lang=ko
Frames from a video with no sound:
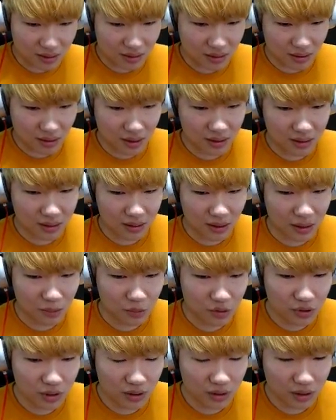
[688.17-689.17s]
아 근데
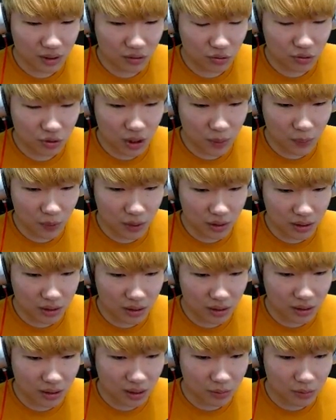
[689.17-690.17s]
나무 어, 두개 필요할
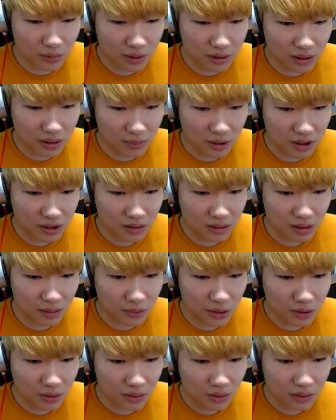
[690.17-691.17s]
텐데 나무 막대기
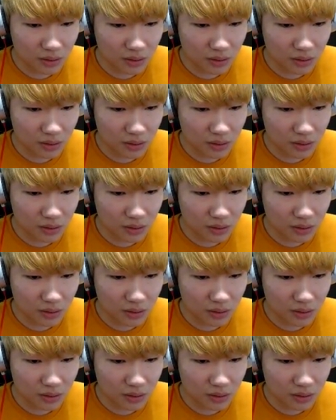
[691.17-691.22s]
만들려면